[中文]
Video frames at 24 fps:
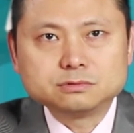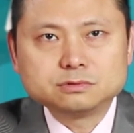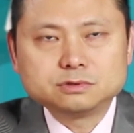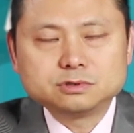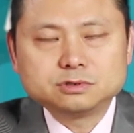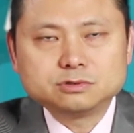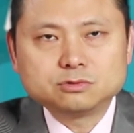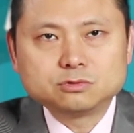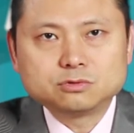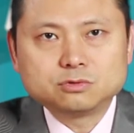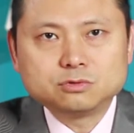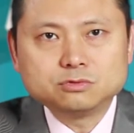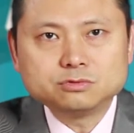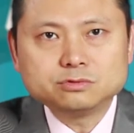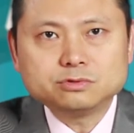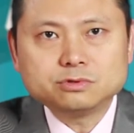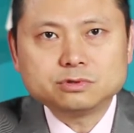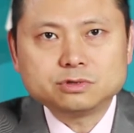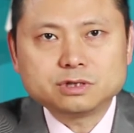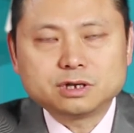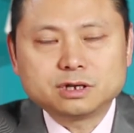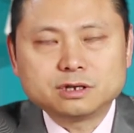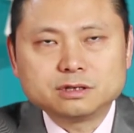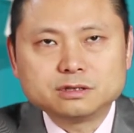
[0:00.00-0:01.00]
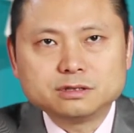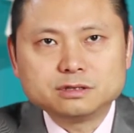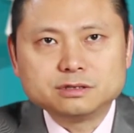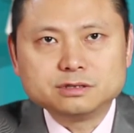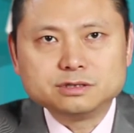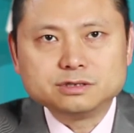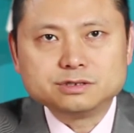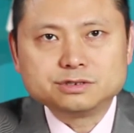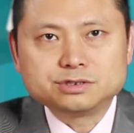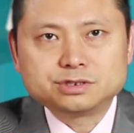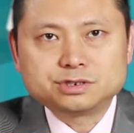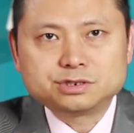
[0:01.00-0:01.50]
这种工具呢，
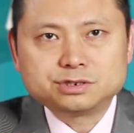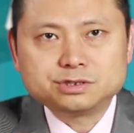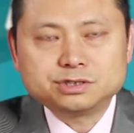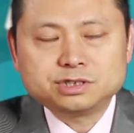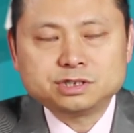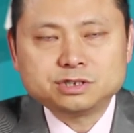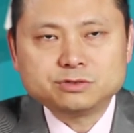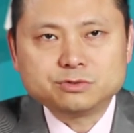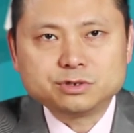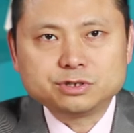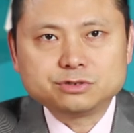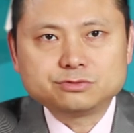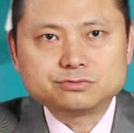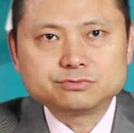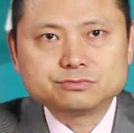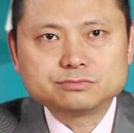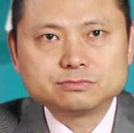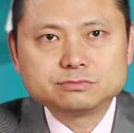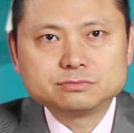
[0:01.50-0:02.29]
以石器为主。